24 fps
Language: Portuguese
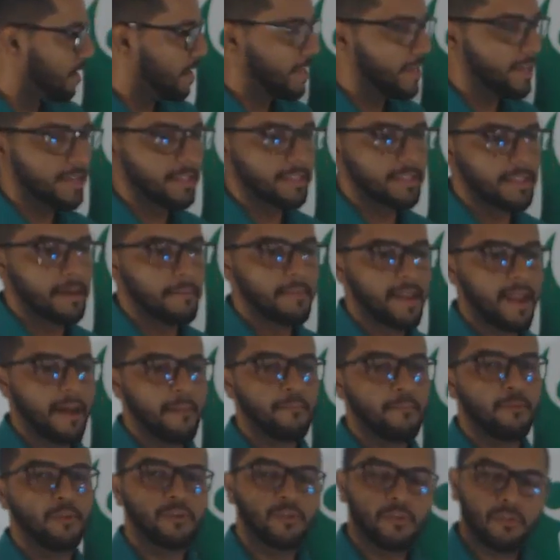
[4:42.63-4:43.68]
e que também é
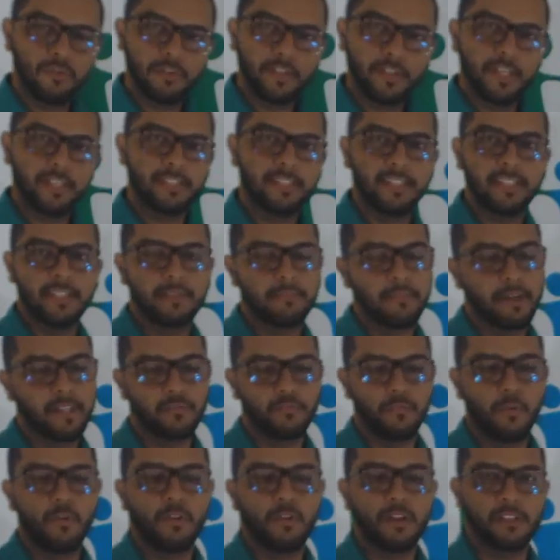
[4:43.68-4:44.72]
muito conhecida, mas
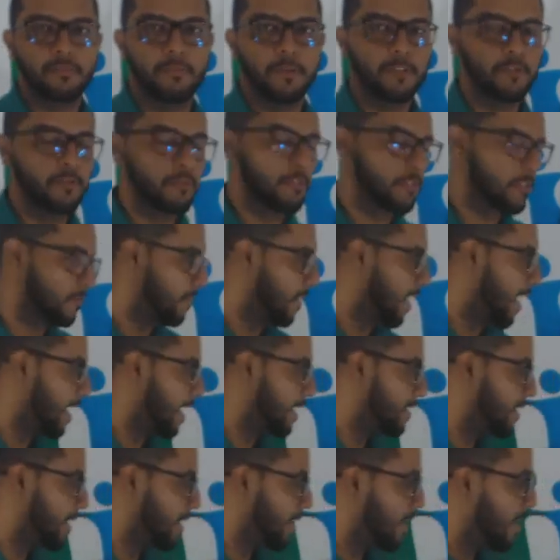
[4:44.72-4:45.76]
poucas pessoas
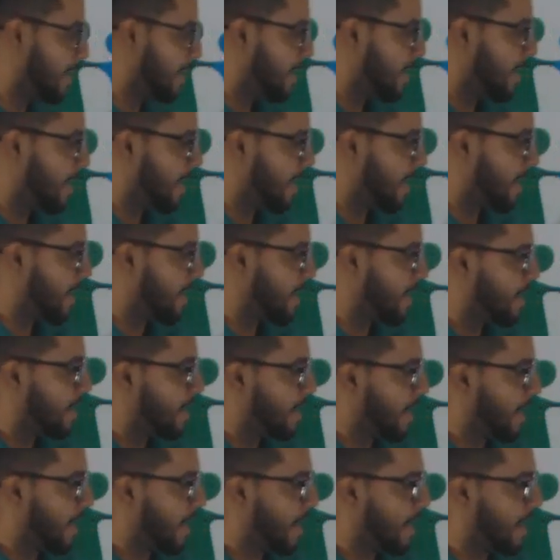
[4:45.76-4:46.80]
fazem, é
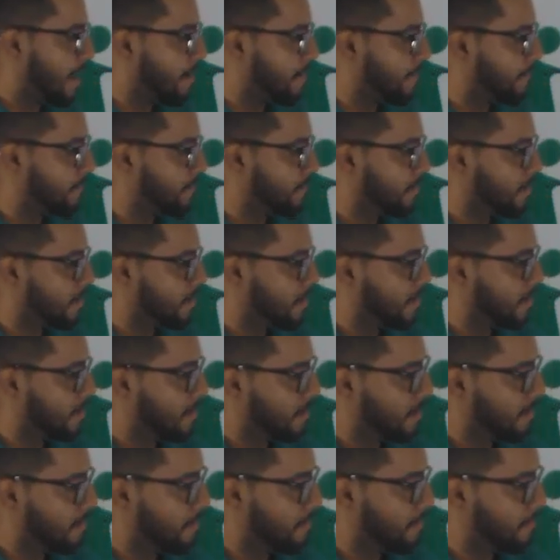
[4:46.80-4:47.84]
a
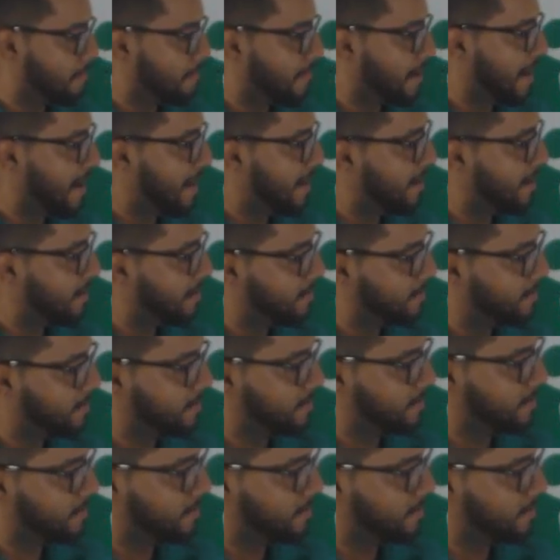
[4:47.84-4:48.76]
ma